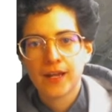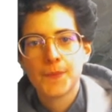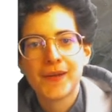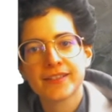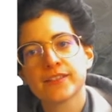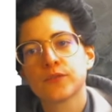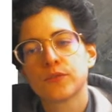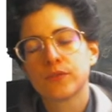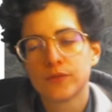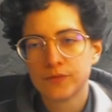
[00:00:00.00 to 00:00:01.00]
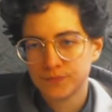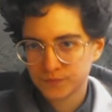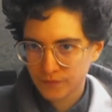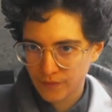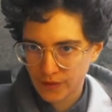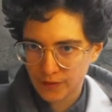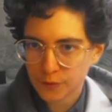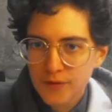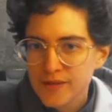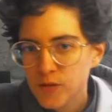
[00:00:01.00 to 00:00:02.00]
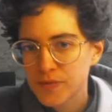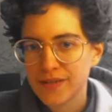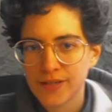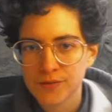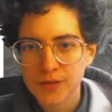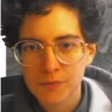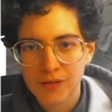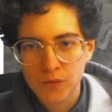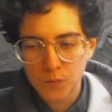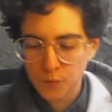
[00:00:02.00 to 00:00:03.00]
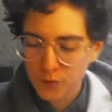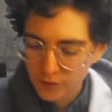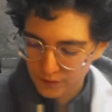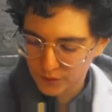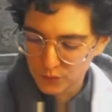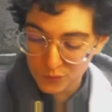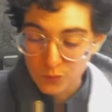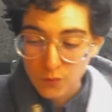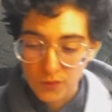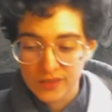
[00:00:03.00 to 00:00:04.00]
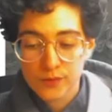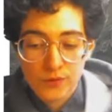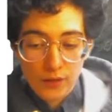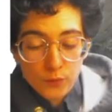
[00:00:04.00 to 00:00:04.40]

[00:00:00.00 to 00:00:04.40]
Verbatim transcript: à partir de, de ces observations, et eh ben, on peut du coup en déduire